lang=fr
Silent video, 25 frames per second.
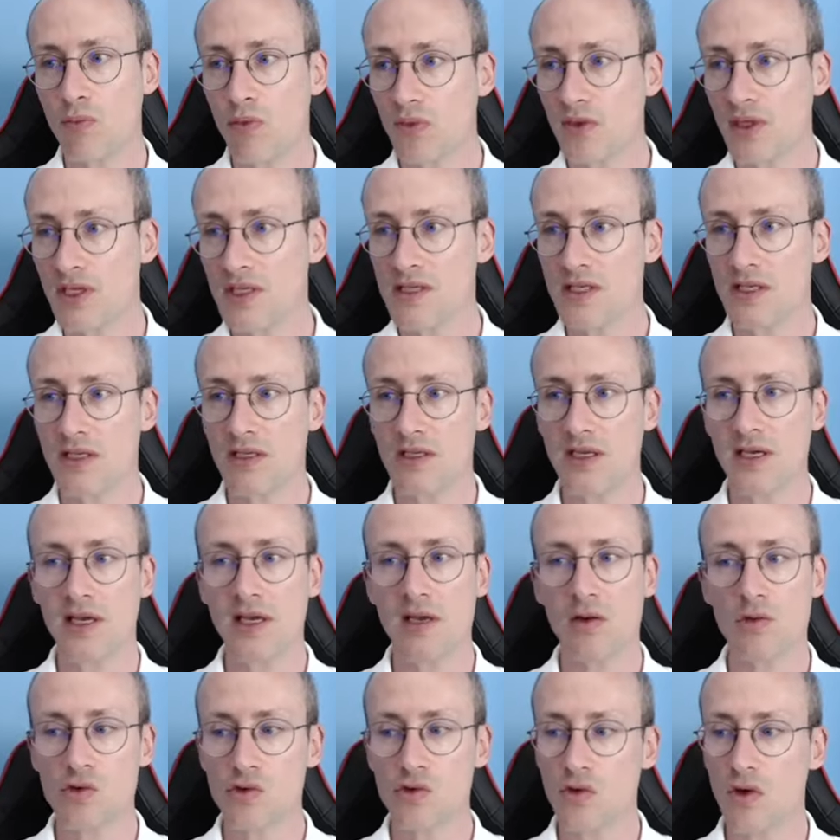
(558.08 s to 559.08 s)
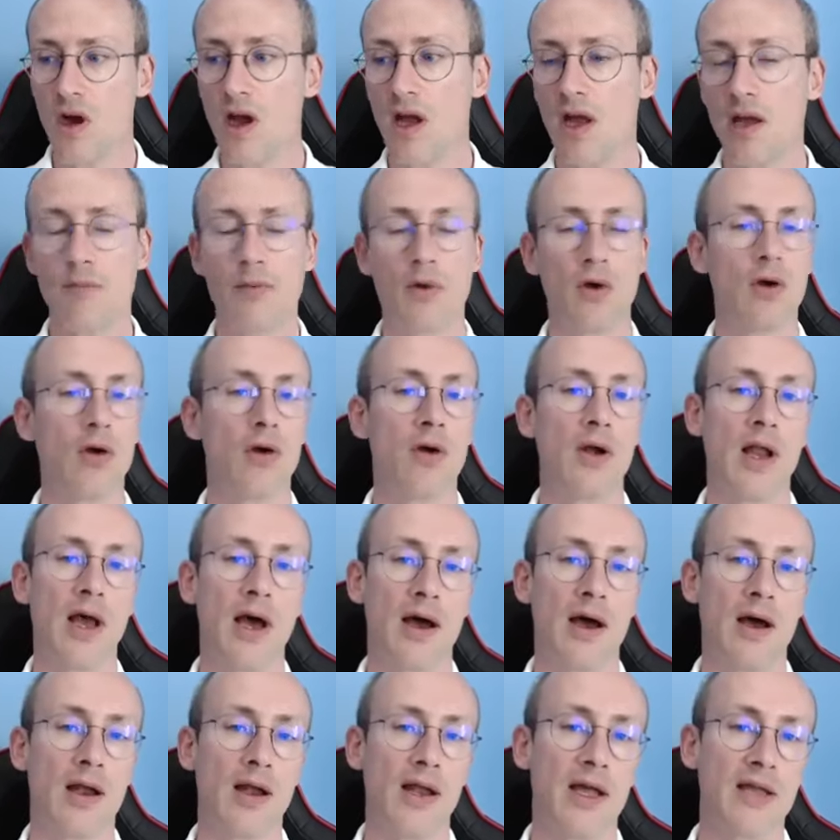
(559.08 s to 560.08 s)
pour décider. Le soir même, euh,
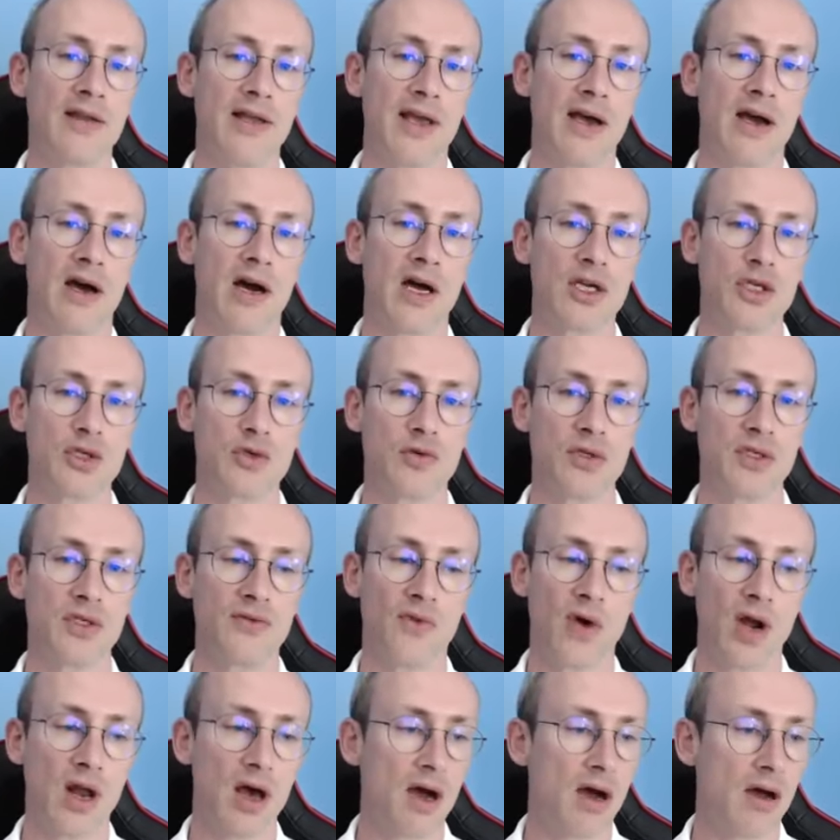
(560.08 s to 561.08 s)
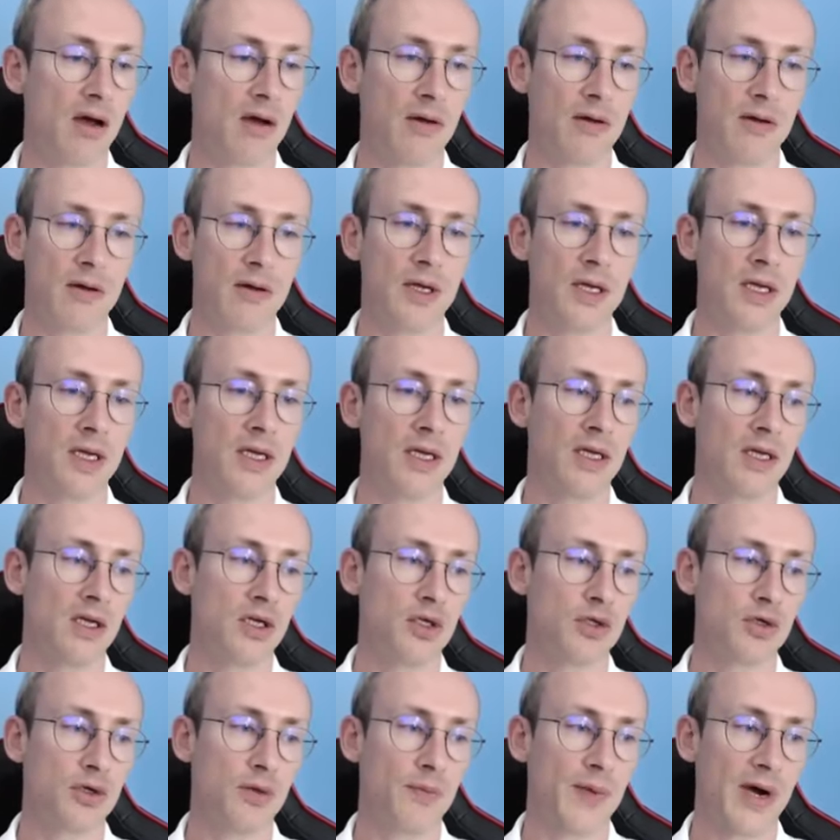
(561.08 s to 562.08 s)
la, la DRH lui dis voilà, euh,
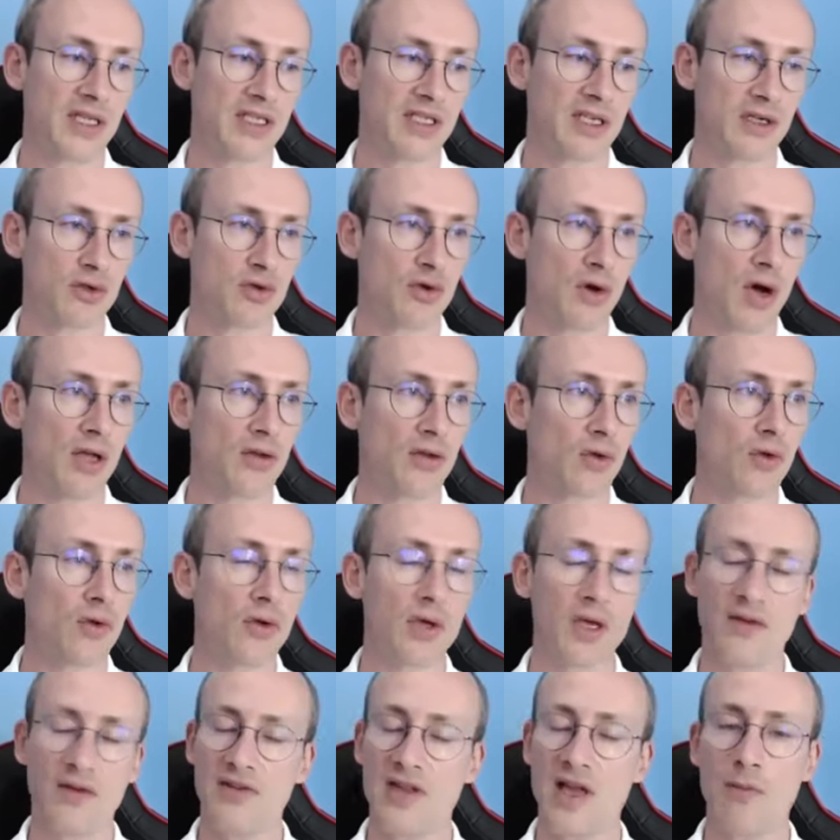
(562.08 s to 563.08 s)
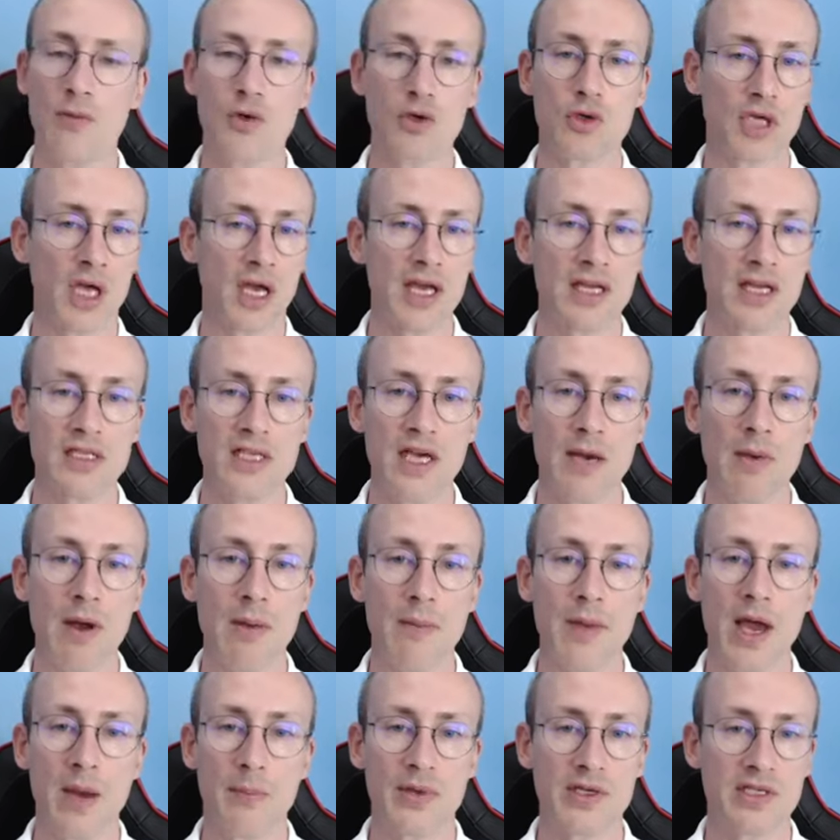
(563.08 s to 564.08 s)
je vais partir sur un truc. Évidemment, j'ai rien dit à ma
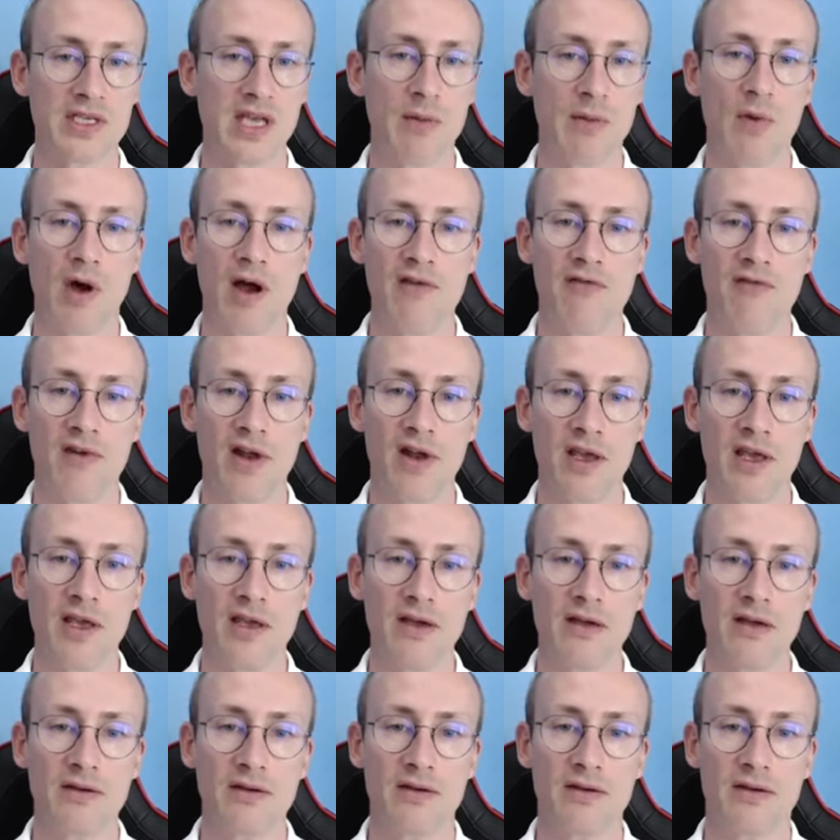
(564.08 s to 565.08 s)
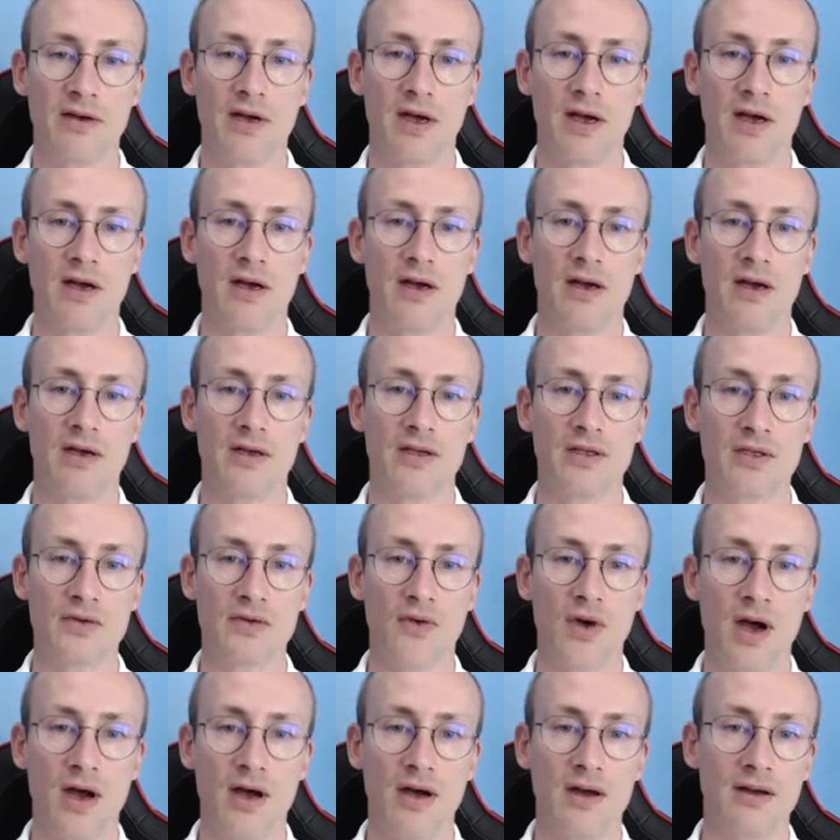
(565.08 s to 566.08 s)
mère parce qu'elle m'aurait flingué. Mhm. Euh, tu
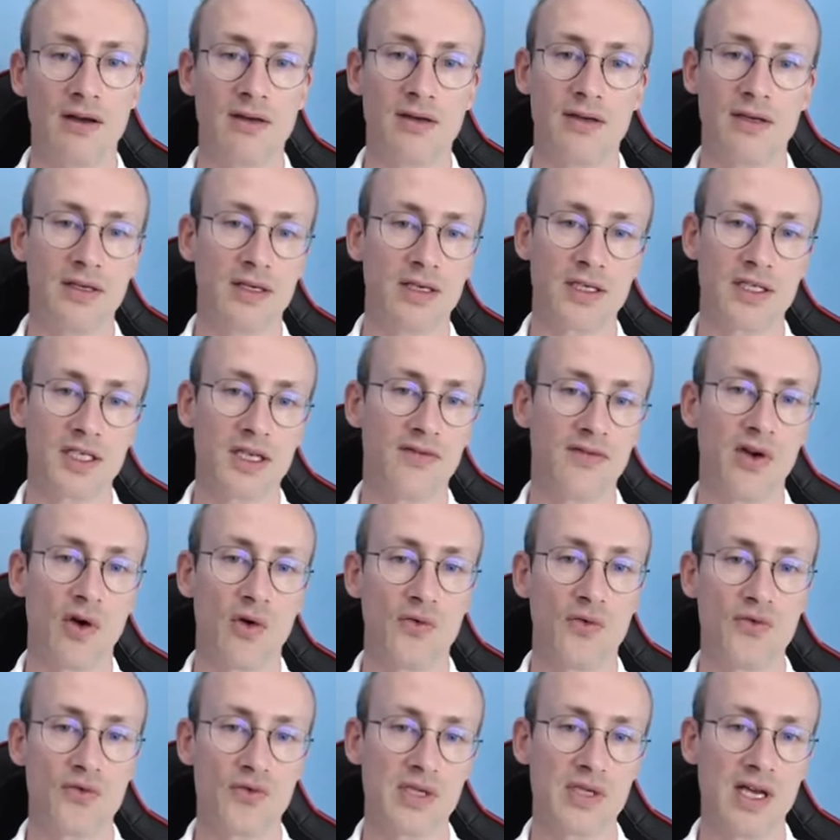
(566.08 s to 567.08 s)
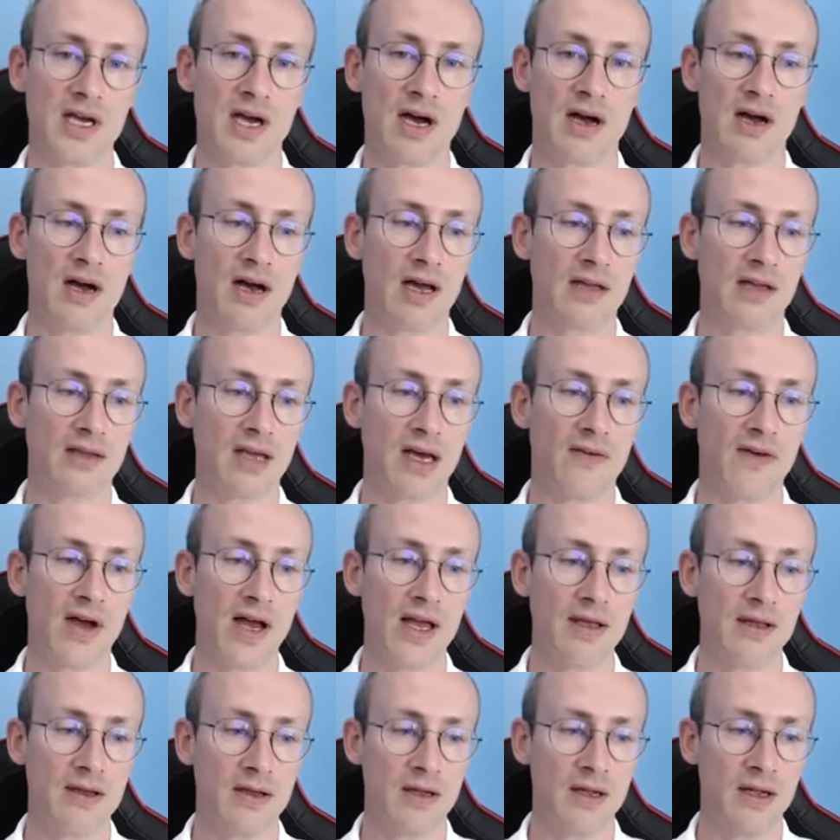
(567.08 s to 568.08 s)
vois, j'avais refusé un,
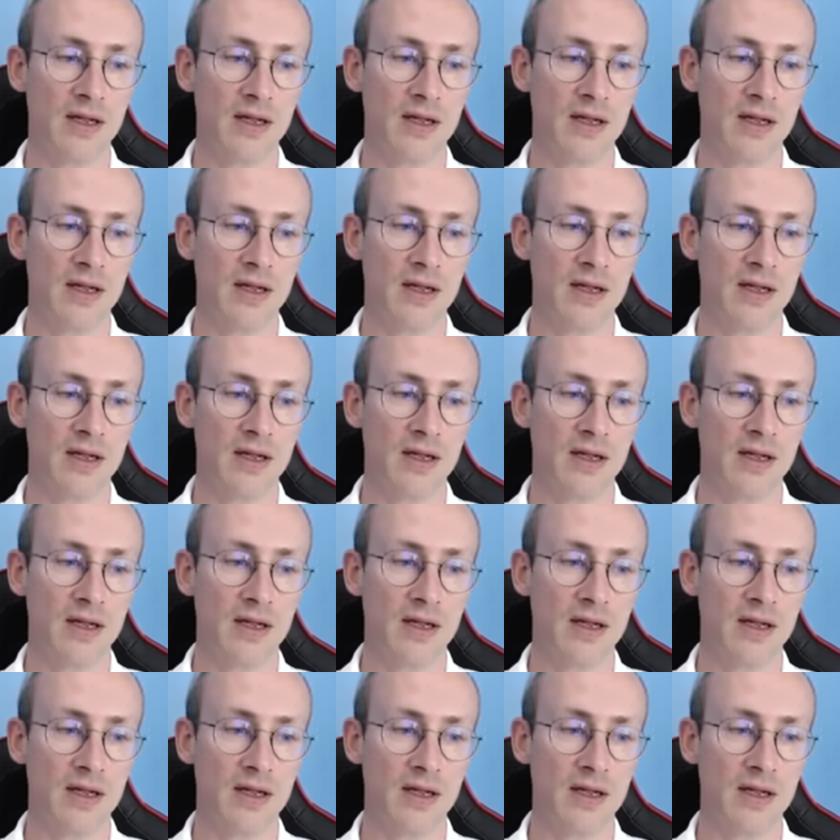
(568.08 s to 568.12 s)
travail.